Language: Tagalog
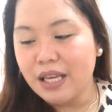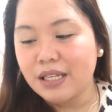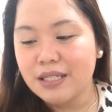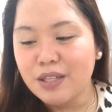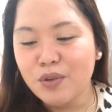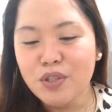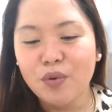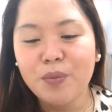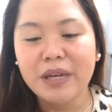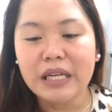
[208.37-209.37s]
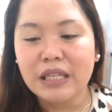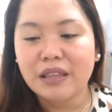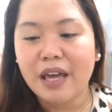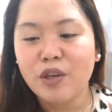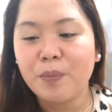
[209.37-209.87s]
Kasi gusto kong
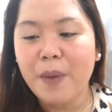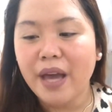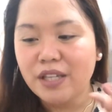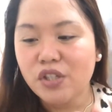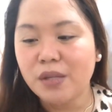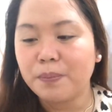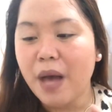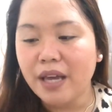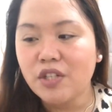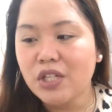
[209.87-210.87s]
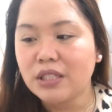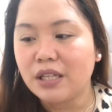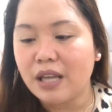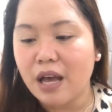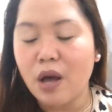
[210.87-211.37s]
makita yung package, packaging
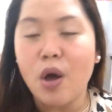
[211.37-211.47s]
nila.